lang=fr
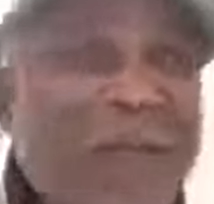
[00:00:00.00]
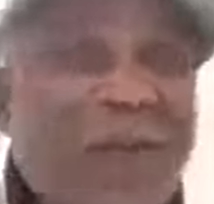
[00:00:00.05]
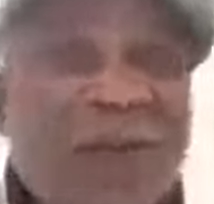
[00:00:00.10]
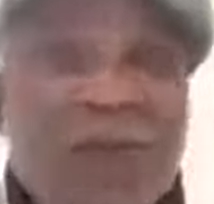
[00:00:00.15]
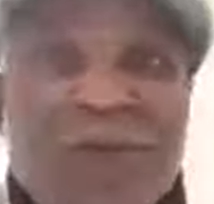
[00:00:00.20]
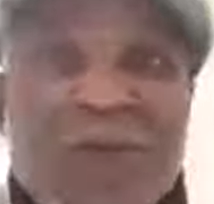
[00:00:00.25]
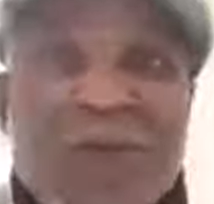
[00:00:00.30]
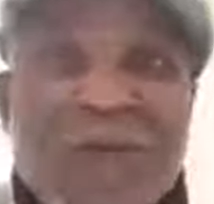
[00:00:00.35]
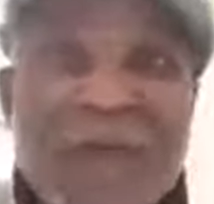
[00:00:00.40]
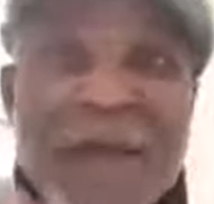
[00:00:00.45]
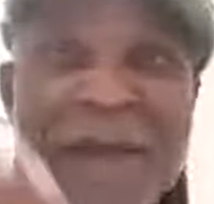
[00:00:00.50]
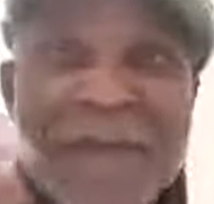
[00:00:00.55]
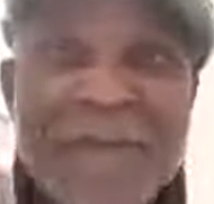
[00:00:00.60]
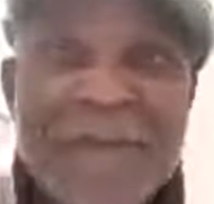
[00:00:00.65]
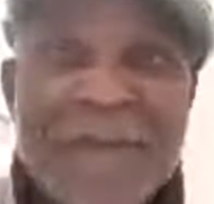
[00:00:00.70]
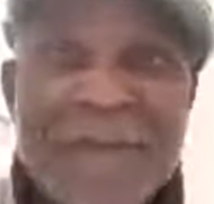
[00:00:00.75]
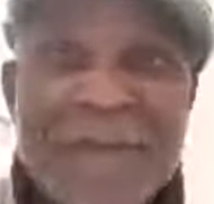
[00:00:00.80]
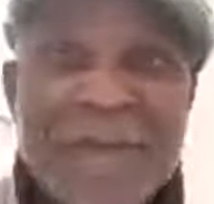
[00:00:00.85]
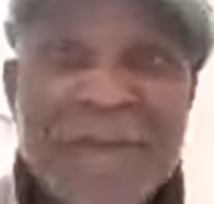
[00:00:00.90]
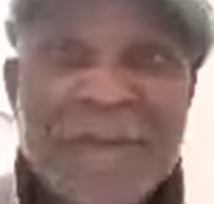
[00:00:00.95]
être une
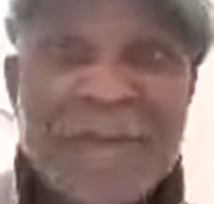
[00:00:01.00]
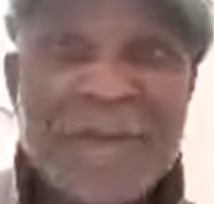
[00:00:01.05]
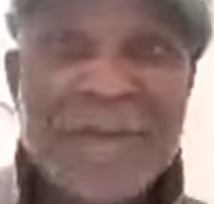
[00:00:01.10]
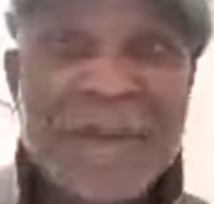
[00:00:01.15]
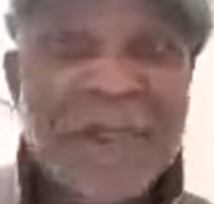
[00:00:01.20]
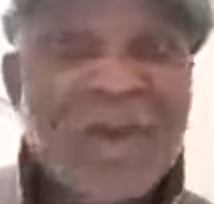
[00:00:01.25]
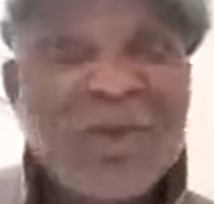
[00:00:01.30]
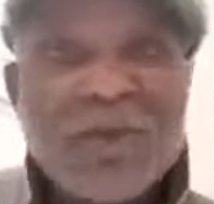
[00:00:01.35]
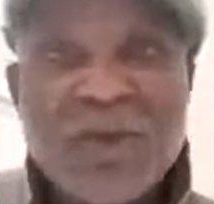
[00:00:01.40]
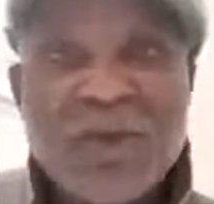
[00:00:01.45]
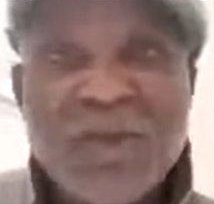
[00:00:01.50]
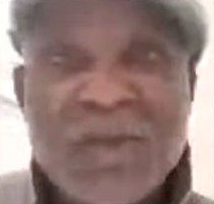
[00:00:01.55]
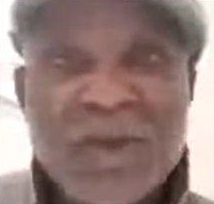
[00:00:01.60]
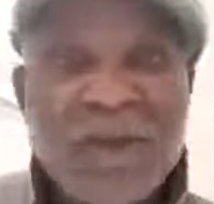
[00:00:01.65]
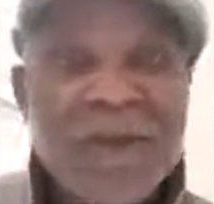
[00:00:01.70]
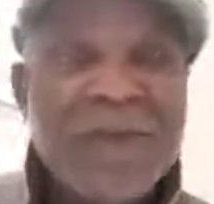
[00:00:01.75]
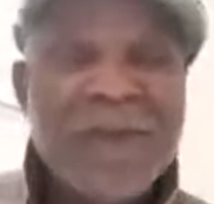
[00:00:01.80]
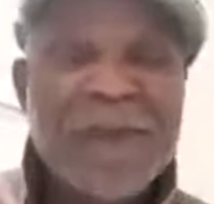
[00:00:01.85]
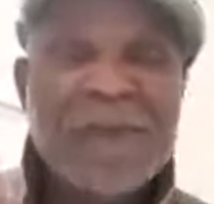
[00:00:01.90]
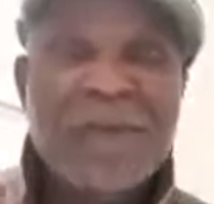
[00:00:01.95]
femme qui trouve
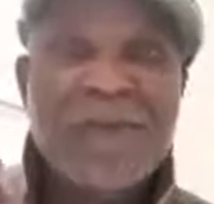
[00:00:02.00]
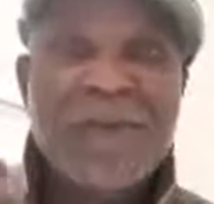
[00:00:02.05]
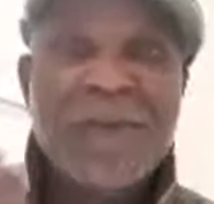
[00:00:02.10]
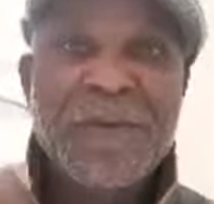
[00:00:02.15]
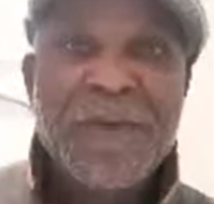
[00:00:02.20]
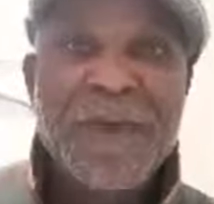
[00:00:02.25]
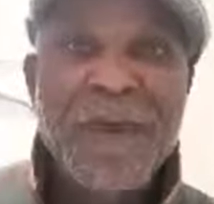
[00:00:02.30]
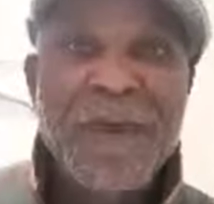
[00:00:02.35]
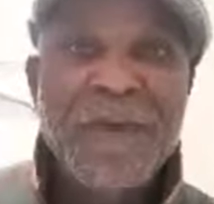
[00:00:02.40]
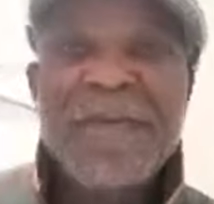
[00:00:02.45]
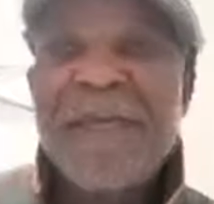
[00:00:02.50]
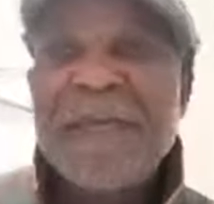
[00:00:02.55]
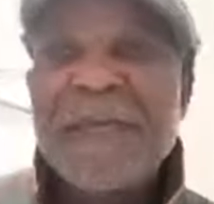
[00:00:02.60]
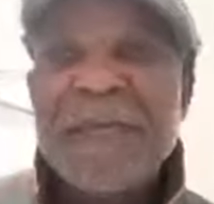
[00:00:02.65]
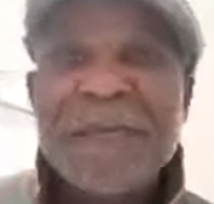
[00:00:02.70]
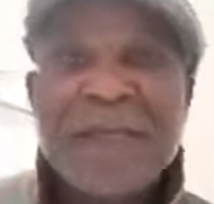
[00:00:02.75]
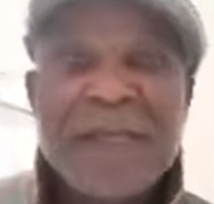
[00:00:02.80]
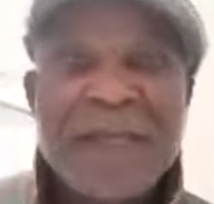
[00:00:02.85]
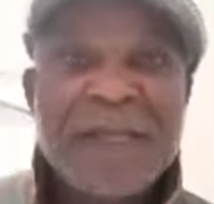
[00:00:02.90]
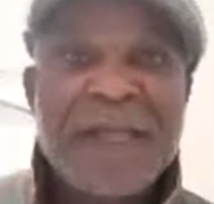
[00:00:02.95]
une maison, mais
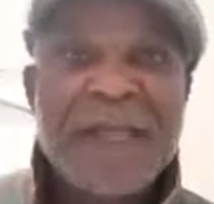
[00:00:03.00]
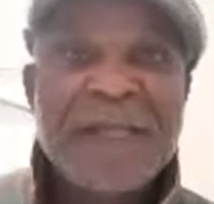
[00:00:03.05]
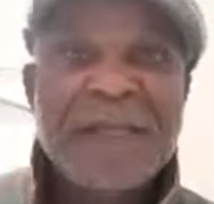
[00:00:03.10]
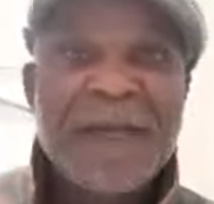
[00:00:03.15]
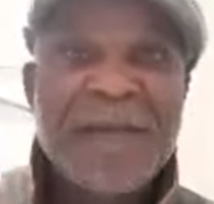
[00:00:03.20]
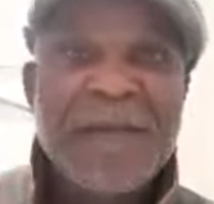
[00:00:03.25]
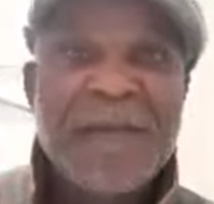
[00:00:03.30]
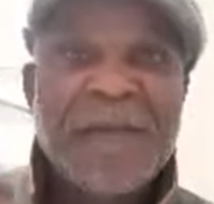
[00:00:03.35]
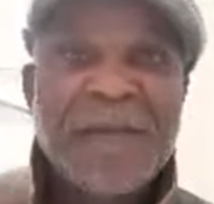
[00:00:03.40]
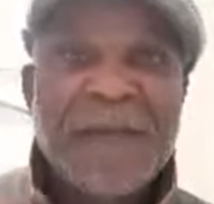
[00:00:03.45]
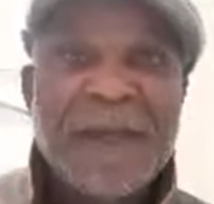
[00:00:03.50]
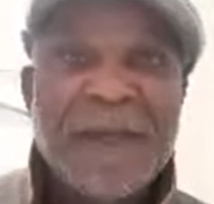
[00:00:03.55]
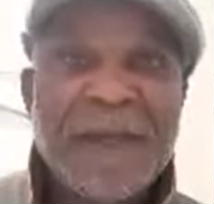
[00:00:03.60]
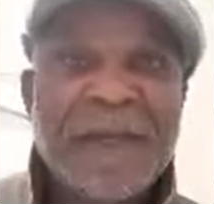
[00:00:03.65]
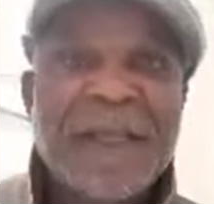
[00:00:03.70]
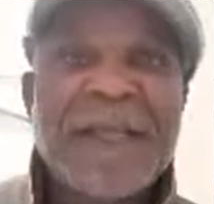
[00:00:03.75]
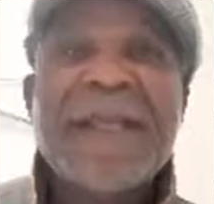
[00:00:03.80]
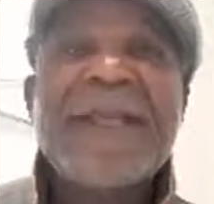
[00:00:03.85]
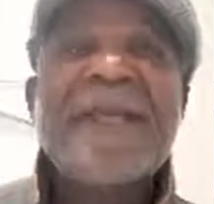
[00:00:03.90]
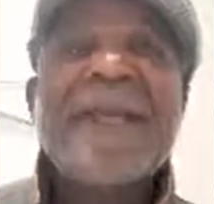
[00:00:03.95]
qui est interdite
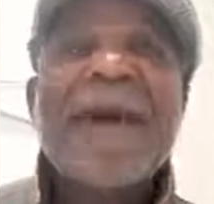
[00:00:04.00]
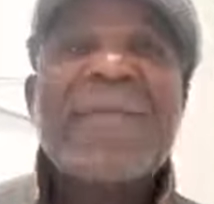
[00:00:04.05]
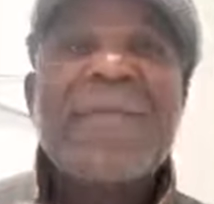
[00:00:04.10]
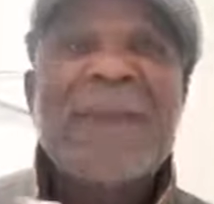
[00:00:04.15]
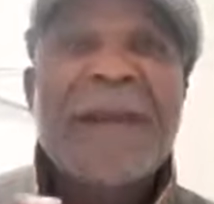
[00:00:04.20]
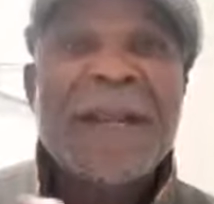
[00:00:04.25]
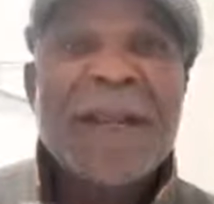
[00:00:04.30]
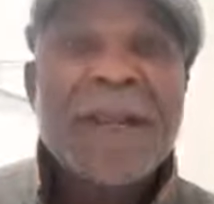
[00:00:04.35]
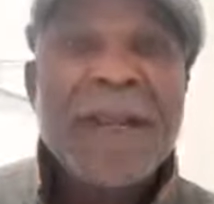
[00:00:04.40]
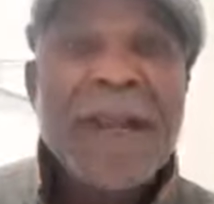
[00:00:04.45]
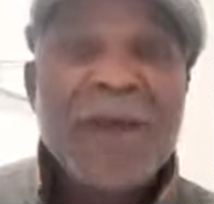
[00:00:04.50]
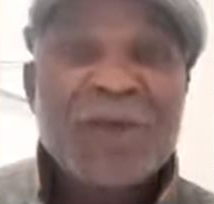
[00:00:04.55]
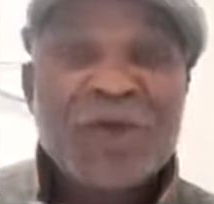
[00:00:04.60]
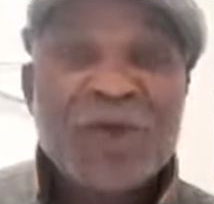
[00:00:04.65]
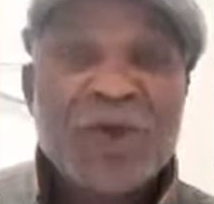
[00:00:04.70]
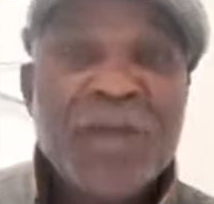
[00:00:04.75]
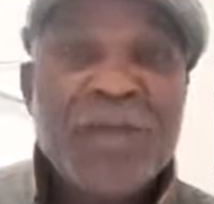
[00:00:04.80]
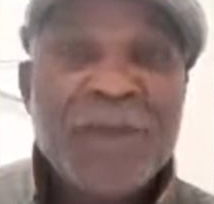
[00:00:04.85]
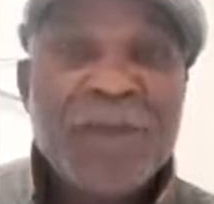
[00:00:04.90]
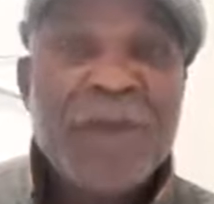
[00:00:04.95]
bancaire, qui n'a pas
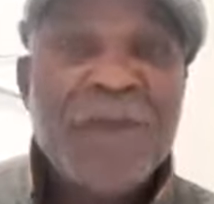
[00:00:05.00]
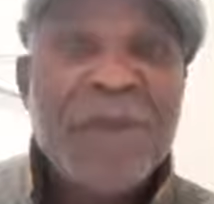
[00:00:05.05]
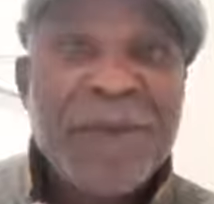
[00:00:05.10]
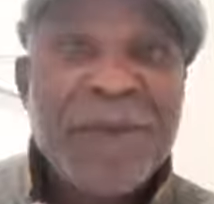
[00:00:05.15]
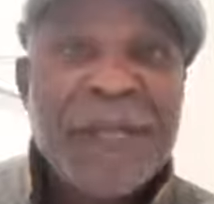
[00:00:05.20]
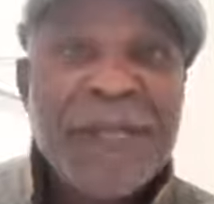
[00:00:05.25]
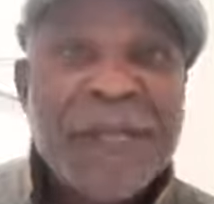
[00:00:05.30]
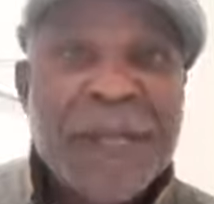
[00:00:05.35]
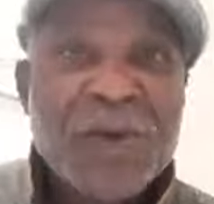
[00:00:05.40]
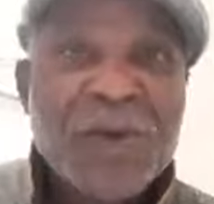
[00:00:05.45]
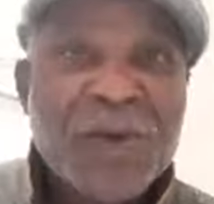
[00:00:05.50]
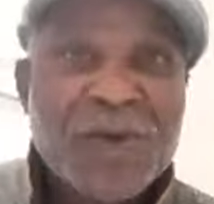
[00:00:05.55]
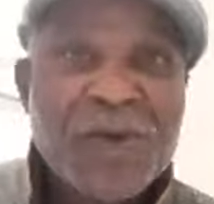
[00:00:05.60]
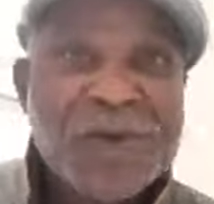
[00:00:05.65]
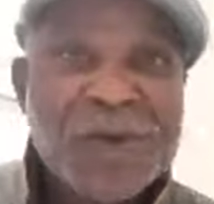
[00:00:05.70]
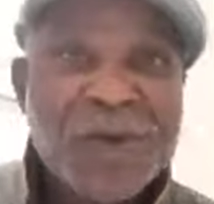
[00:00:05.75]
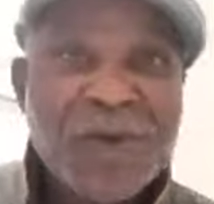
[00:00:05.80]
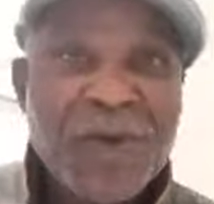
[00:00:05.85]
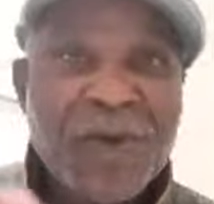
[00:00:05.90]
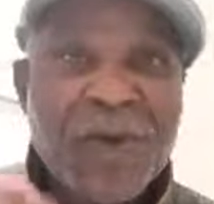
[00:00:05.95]
l'argent pour payer la
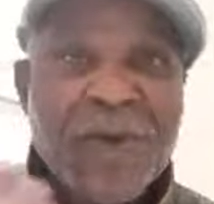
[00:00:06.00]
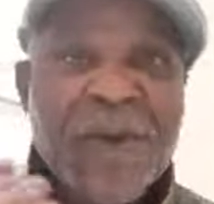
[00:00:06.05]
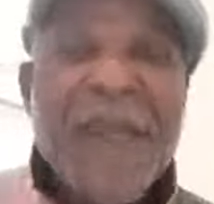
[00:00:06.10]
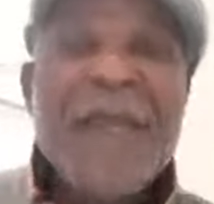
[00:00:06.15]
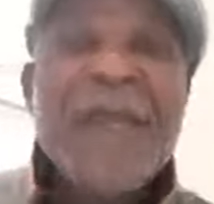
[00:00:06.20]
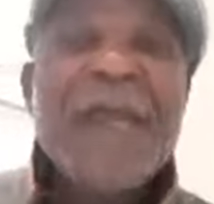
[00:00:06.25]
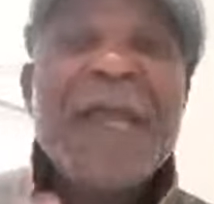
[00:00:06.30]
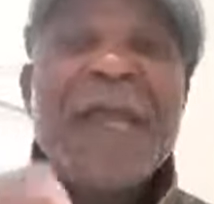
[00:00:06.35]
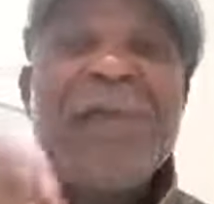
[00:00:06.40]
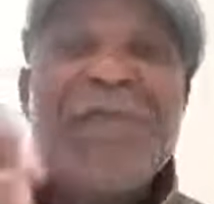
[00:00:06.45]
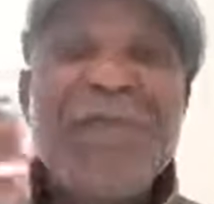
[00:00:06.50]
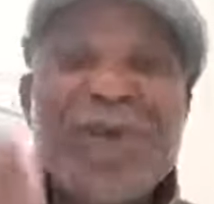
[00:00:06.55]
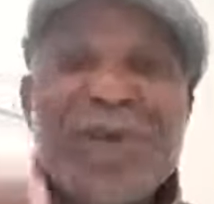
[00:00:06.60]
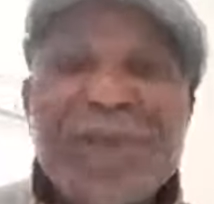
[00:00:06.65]
caution, elle peut